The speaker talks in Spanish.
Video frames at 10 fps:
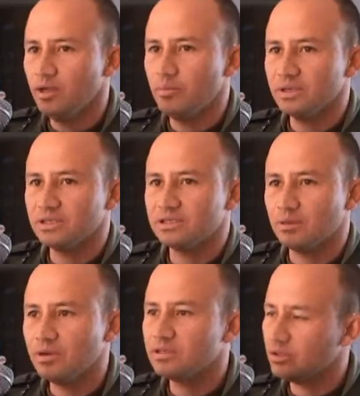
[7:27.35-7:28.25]
y pues
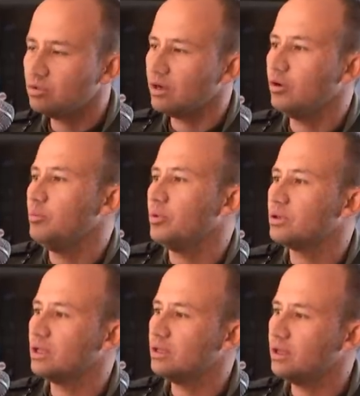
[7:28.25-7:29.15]
estamos haciendo un trabajo
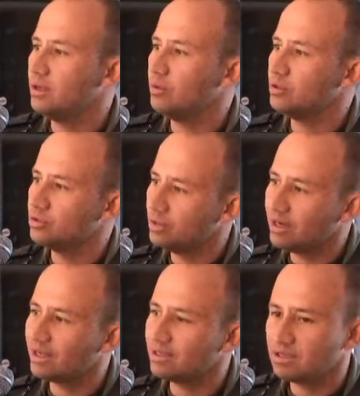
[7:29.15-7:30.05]
importante en cuestión
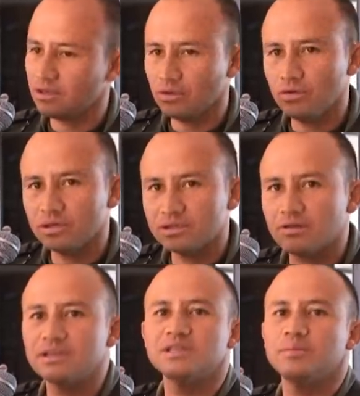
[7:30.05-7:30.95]
de requisa de todos los
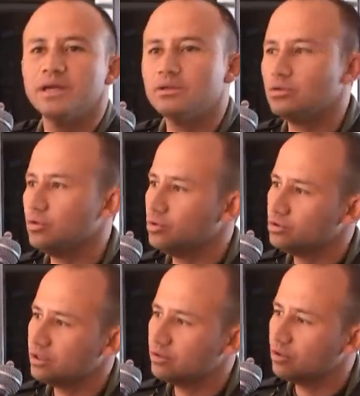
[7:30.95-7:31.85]

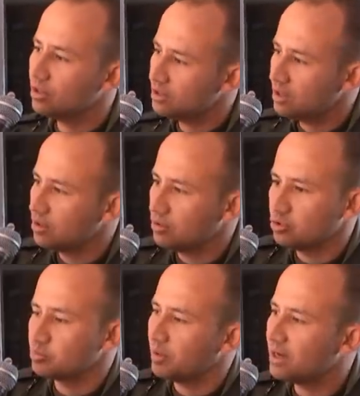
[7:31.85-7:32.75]
establecimientos, sectores de
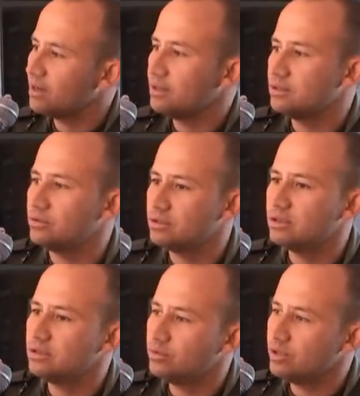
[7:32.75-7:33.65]
los parques y toda
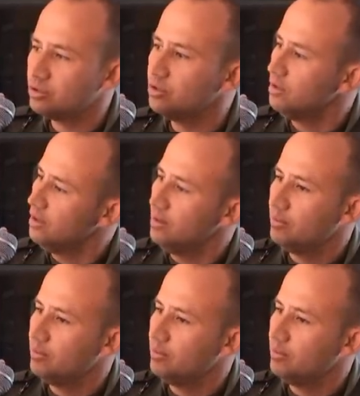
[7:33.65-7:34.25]
esa situación